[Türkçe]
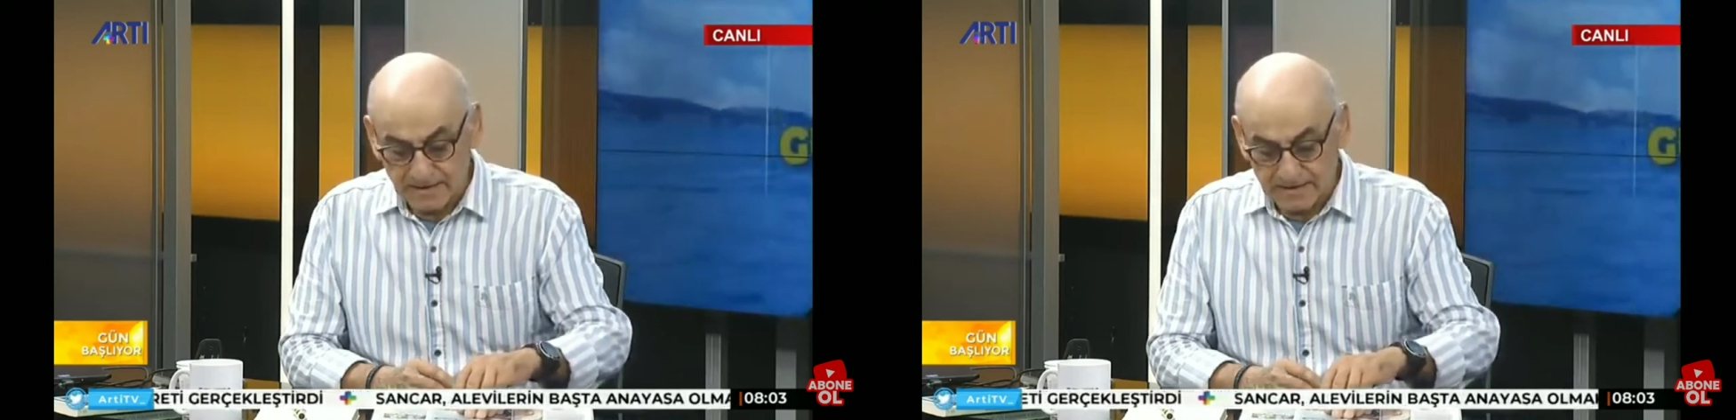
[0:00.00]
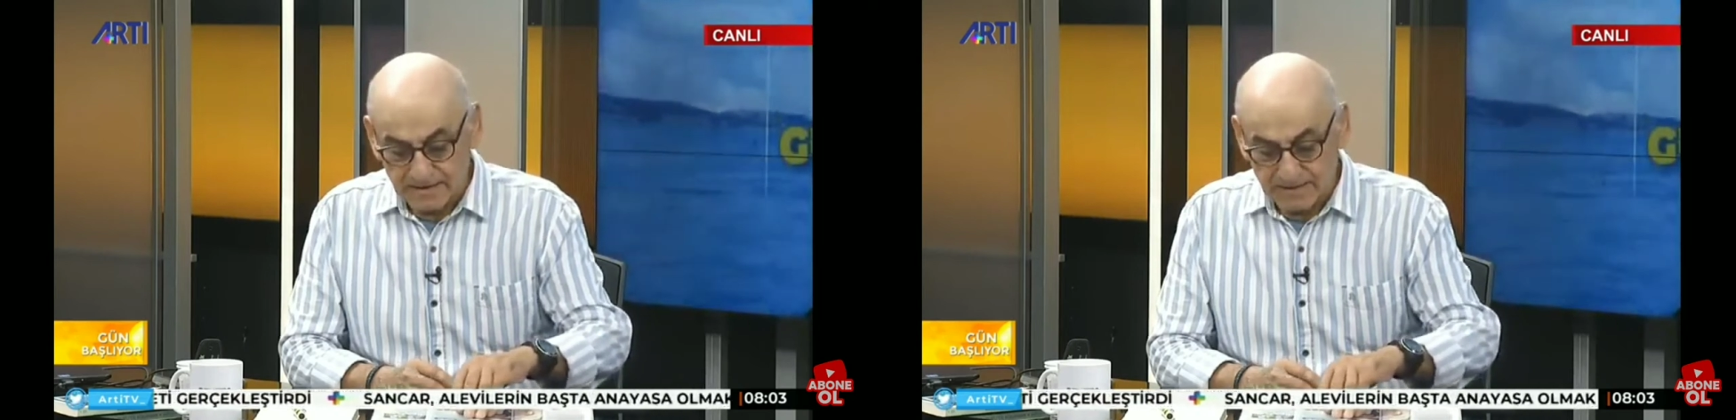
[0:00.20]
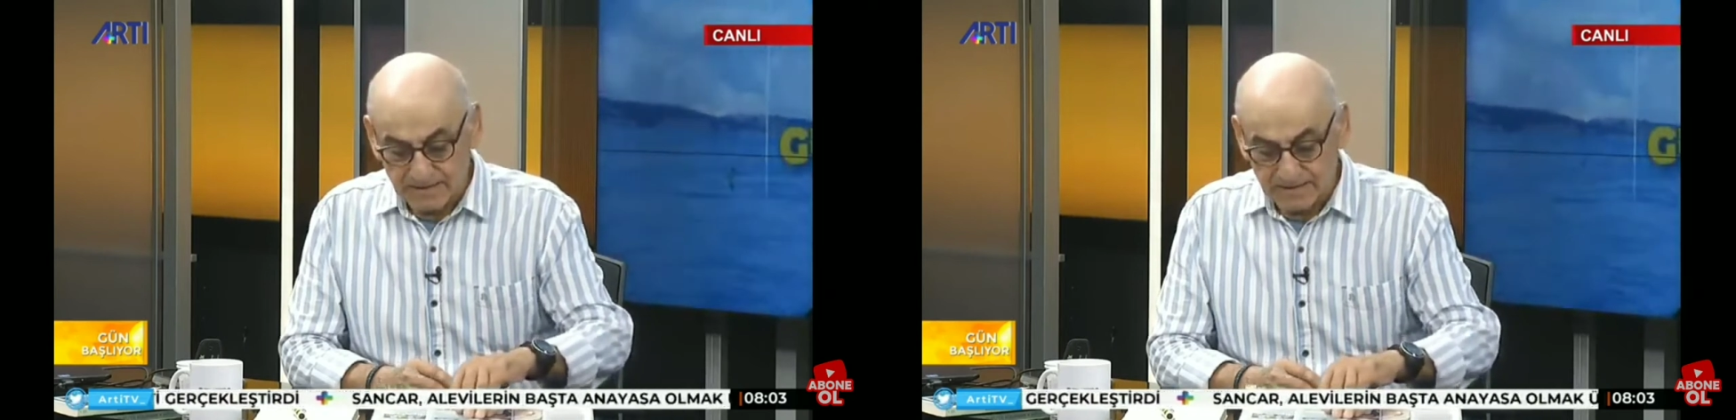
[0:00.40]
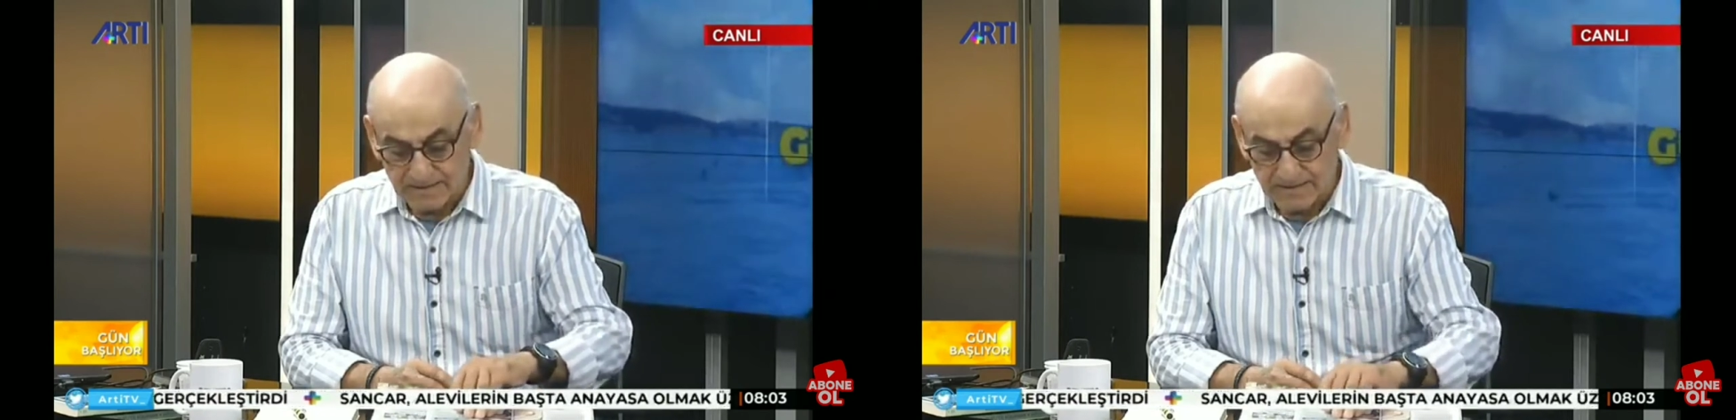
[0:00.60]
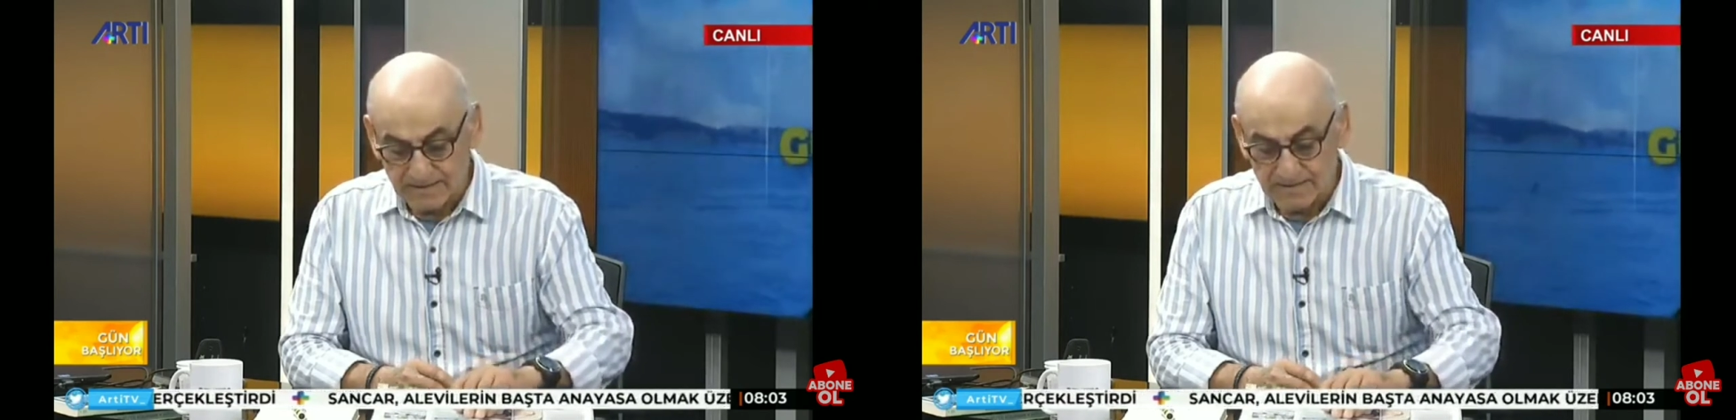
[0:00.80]
e,
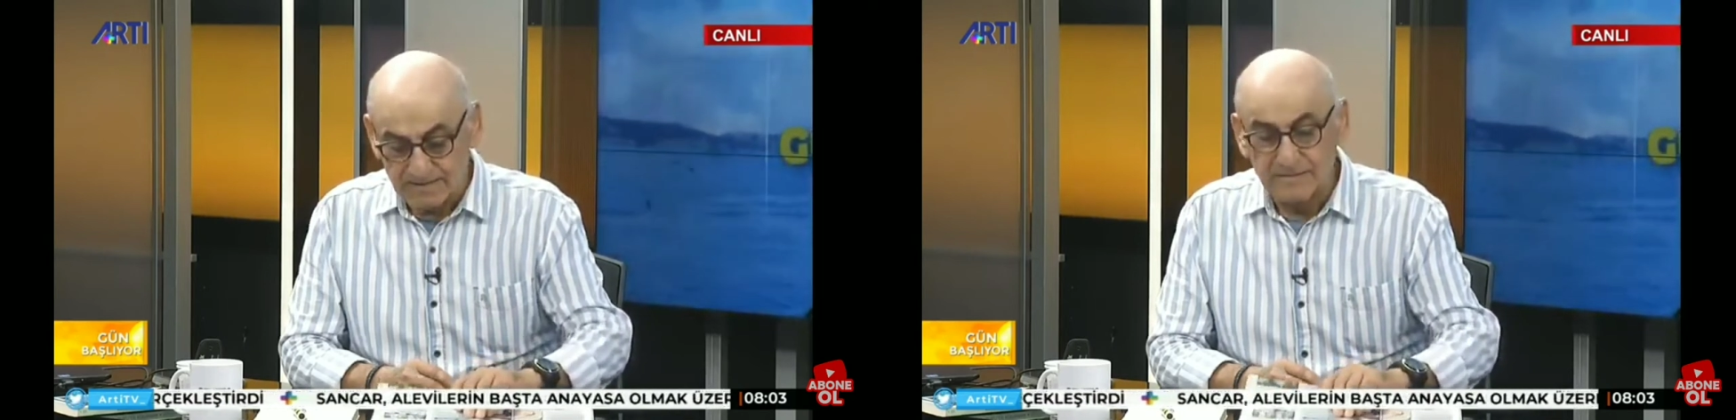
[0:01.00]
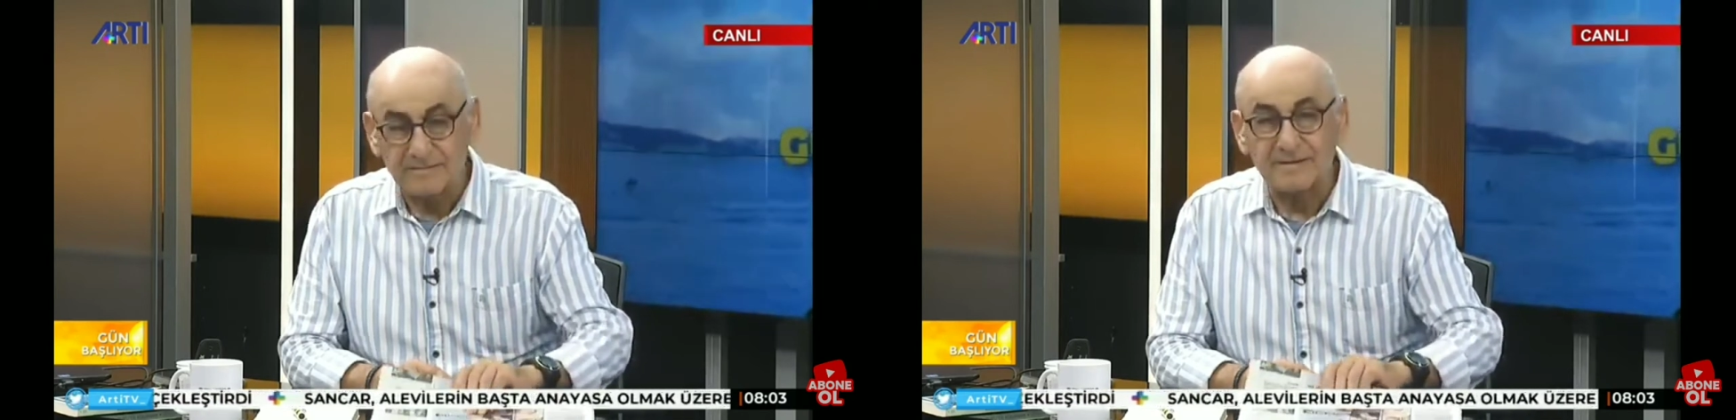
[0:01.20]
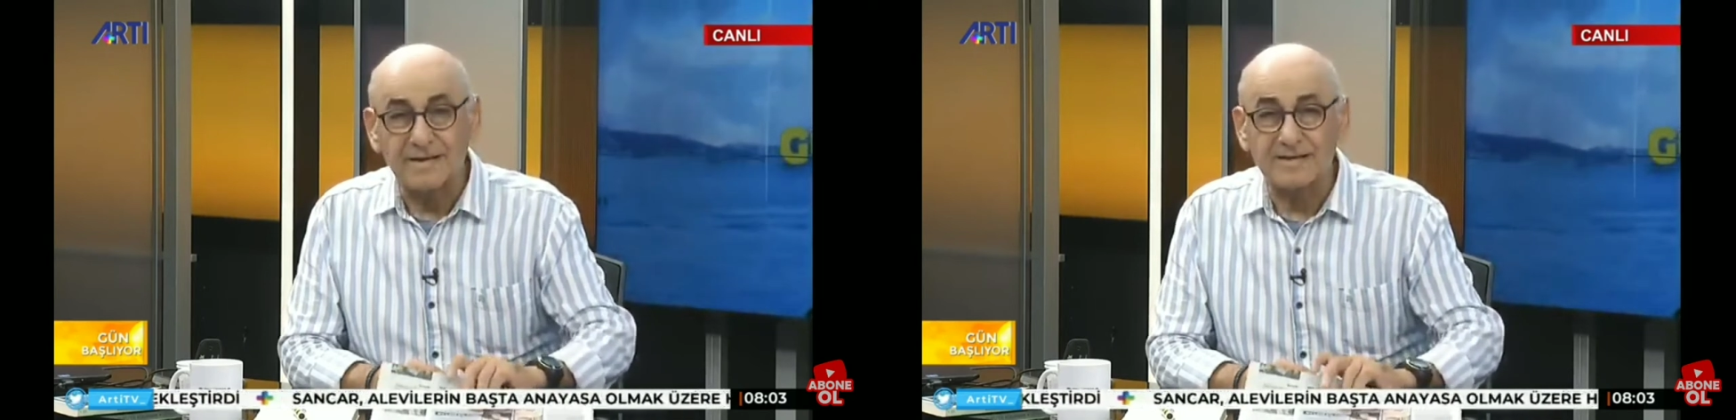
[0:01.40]
daha